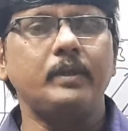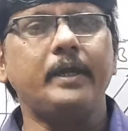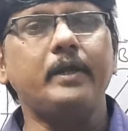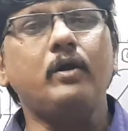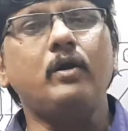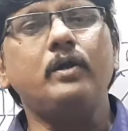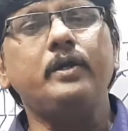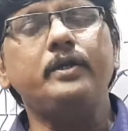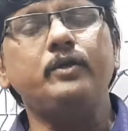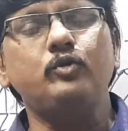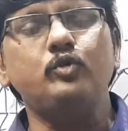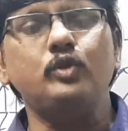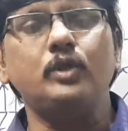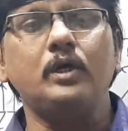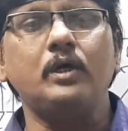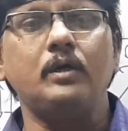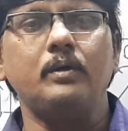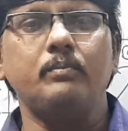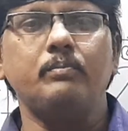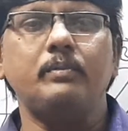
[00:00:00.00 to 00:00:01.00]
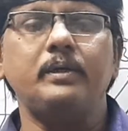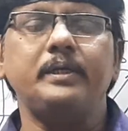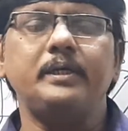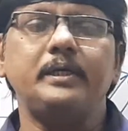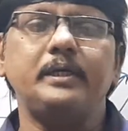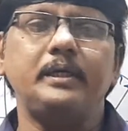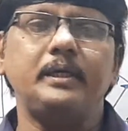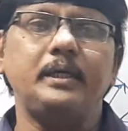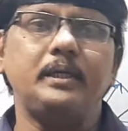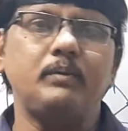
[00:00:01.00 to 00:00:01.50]
అకార్డింగ్ టు ద
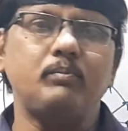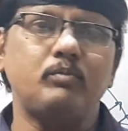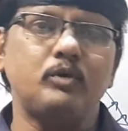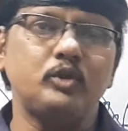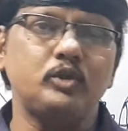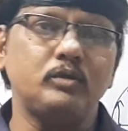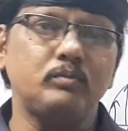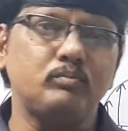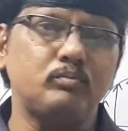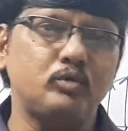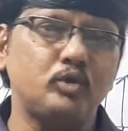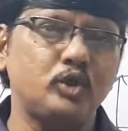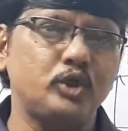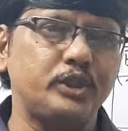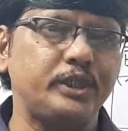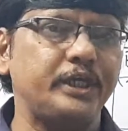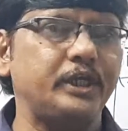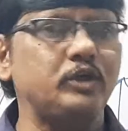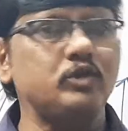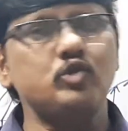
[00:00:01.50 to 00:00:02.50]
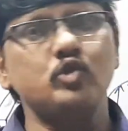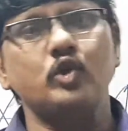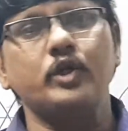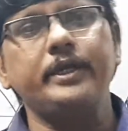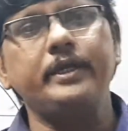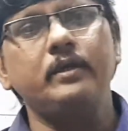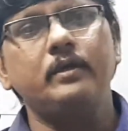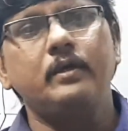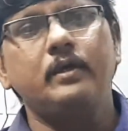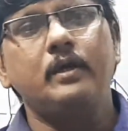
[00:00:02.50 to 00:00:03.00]
మనకి మొత్తం మూడు థీరీస్
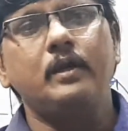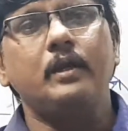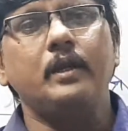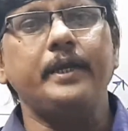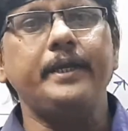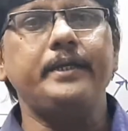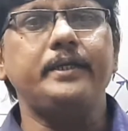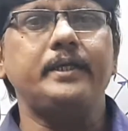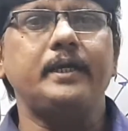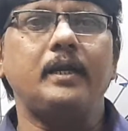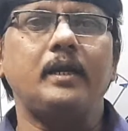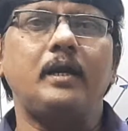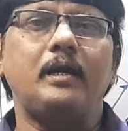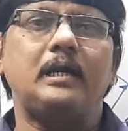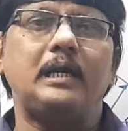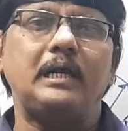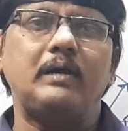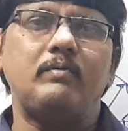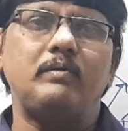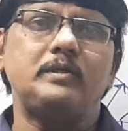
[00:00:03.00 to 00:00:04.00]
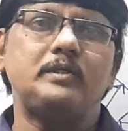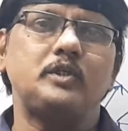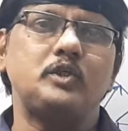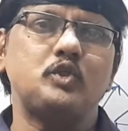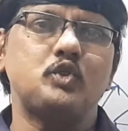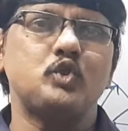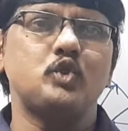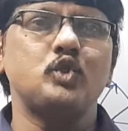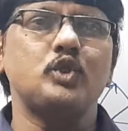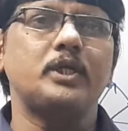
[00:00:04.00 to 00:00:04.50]
ఉన్నాయి లైట్ ఎలా ట్రావెల్
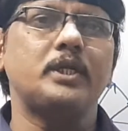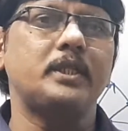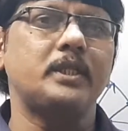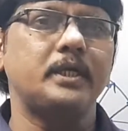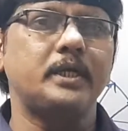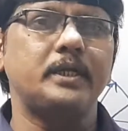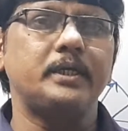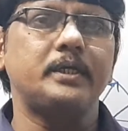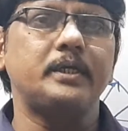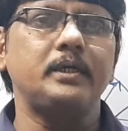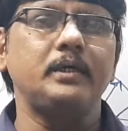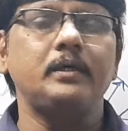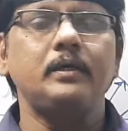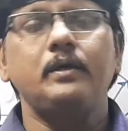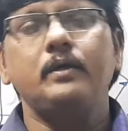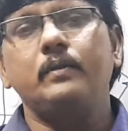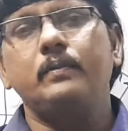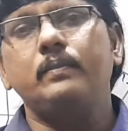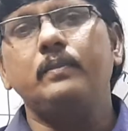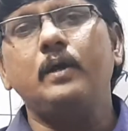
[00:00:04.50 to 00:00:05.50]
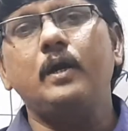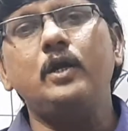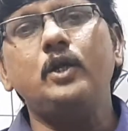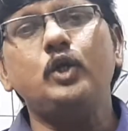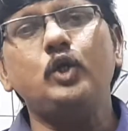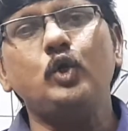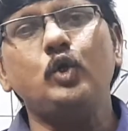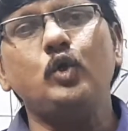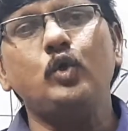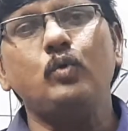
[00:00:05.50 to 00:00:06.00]
చేస్తుంది అన్నదానికి
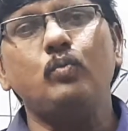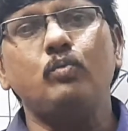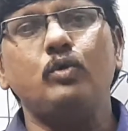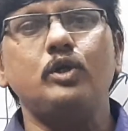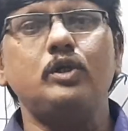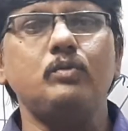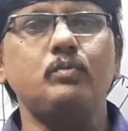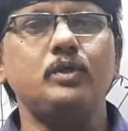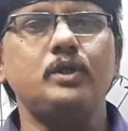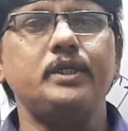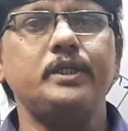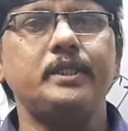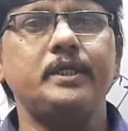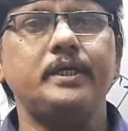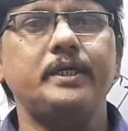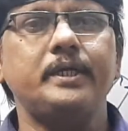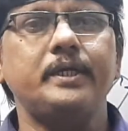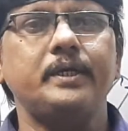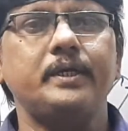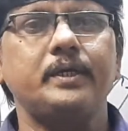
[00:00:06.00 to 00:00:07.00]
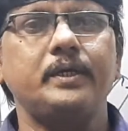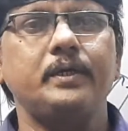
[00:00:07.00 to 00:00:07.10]
దాంట్లో మొట్టమొదటి ఏంటంటే